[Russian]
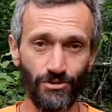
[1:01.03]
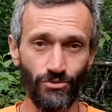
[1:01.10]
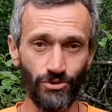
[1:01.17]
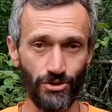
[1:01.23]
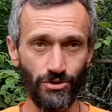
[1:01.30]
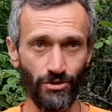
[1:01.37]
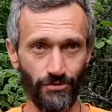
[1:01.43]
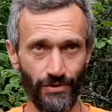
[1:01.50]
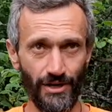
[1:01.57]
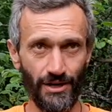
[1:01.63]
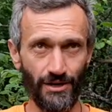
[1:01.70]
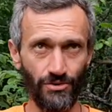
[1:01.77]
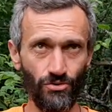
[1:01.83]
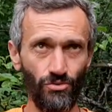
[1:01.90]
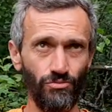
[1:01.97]

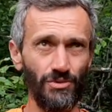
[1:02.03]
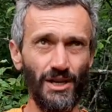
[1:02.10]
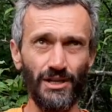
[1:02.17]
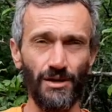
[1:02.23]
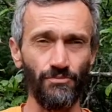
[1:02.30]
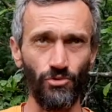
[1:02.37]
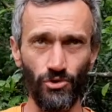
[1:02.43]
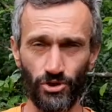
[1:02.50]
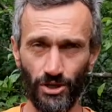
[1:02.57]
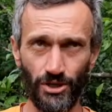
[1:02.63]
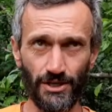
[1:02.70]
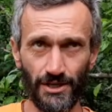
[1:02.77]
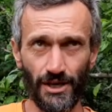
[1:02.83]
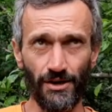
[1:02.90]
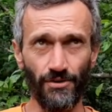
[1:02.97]
условия, ну, я там точно
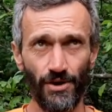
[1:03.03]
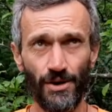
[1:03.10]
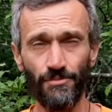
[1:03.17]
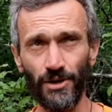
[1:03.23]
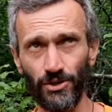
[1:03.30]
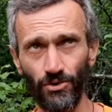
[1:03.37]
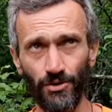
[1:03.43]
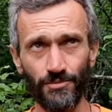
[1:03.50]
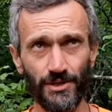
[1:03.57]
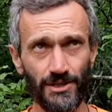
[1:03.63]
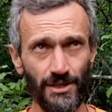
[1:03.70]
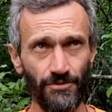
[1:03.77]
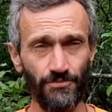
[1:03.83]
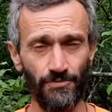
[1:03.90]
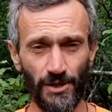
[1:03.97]
не знаю
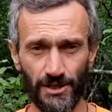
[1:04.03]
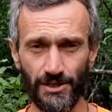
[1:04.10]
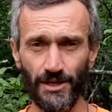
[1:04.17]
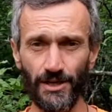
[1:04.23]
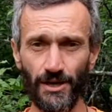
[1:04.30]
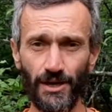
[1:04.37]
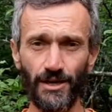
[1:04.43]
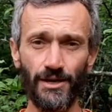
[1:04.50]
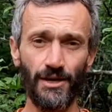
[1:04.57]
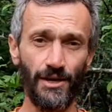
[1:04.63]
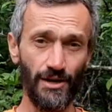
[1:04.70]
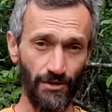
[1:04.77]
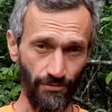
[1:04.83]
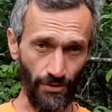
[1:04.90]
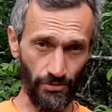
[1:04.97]
подробности, в Питере.
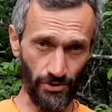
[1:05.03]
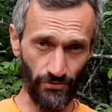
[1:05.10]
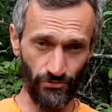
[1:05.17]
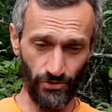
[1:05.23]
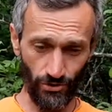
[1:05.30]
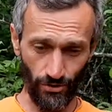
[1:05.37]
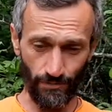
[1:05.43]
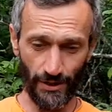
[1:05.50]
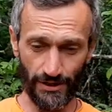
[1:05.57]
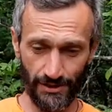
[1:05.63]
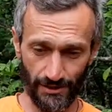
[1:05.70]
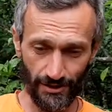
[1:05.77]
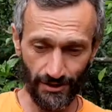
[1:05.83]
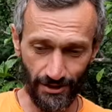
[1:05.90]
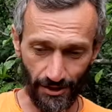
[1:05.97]
В общем, все по
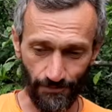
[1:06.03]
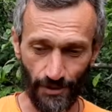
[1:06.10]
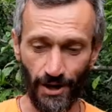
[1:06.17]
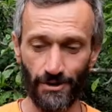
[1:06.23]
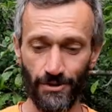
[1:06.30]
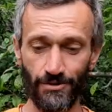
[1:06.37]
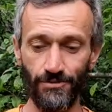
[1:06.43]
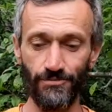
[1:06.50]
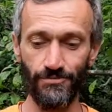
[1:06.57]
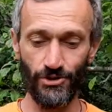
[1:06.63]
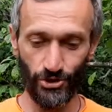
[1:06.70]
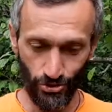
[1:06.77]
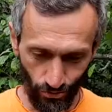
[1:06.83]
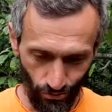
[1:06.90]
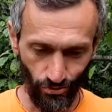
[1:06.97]
ссылке по, э,
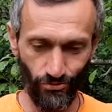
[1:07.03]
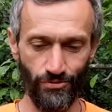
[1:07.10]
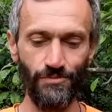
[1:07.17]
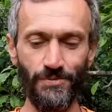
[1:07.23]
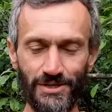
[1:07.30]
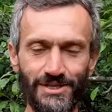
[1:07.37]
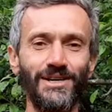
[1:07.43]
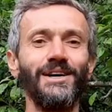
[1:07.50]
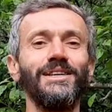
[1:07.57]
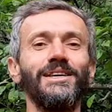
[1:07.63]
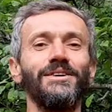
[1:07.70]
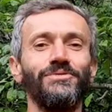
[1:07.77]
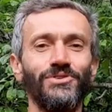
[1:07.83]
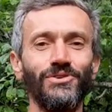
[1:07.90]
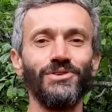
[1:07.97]
внизу, в
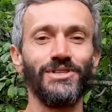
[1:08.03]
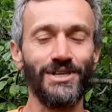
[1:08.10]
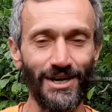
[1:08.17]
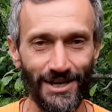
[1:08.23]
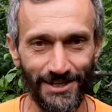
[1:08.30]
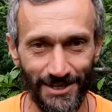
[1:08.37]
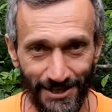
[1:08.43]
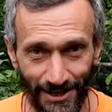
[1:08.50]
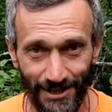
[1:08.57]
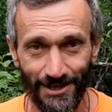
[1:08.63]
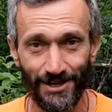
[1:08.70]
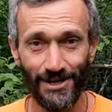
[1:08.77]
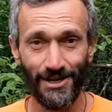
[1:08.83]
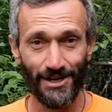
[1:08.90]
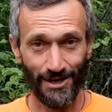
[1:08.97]
описании все сказано.
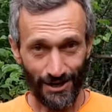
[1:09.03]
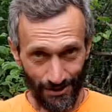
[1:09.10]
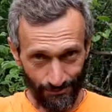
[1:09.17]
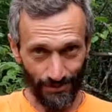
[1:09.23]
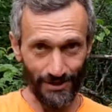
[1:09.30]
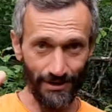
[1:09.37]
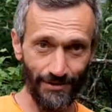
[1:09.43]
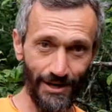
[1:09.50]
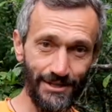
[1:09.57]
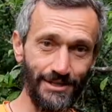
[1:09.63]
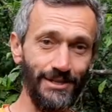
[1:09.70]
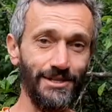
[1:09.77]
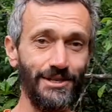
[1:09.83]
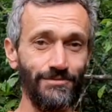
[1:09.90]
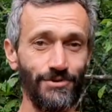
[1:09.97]

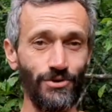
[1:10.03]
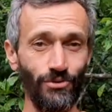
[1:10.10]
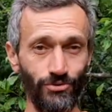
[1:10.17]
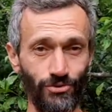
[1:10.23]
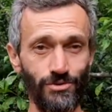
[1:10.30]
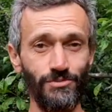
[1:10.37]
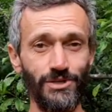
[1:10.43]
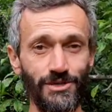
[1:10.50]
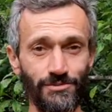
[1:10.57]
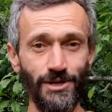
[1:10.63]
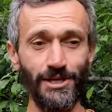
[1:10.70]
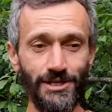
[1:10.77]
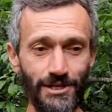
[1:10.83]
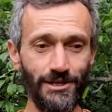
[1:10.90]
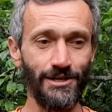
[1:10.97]
Подавайте, если вы крутой
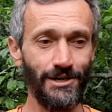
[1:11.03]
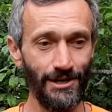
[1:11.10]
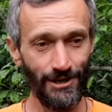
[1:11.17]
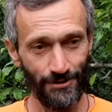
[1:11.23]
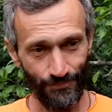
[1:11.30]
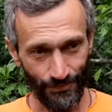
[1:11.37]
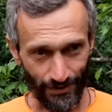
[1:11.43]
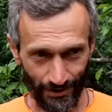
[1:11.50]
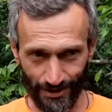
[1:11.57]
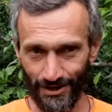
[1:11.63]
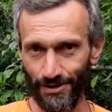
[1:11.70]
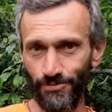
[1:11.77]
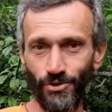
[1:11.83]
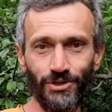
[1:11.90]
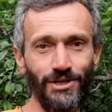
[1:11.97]
математик.
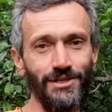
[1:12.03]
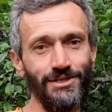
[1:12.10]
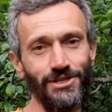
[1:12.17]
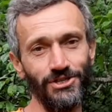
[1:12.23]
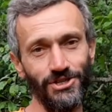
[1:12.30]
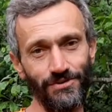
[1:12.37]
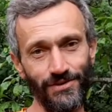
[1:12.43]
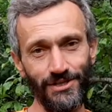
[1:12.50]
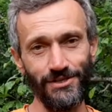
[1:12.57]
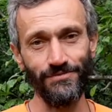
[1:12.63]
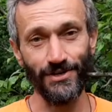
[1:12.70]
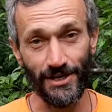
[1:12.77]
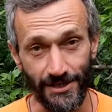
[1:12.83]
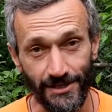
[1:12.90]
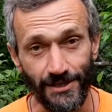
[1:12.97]
Работайте и живите в
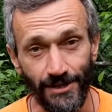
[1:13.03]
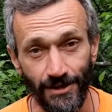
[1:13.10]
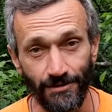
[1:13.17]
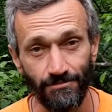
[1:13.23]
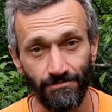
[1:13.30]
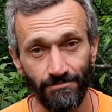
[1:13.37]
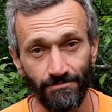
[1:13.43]
России.